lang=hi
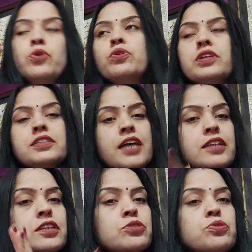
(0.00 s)
उनके
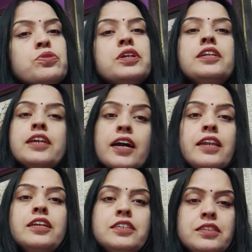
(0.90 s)
सास ससुर उन्हें
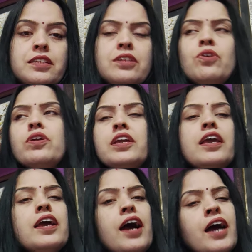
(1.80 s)
निकलने ही नहीं देते क्योंकि
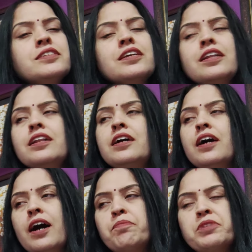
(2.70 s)
ये आजकल
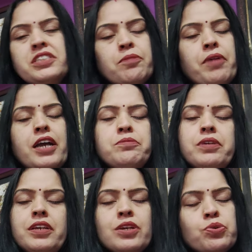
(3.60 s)
अपनी समाज
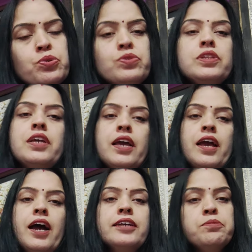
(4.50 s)
में एक कुरुति है
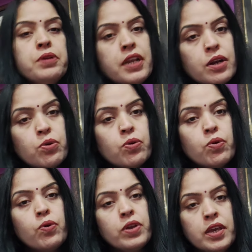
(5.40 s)
आज भी लड़कों
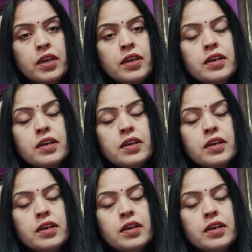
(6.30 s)
को ही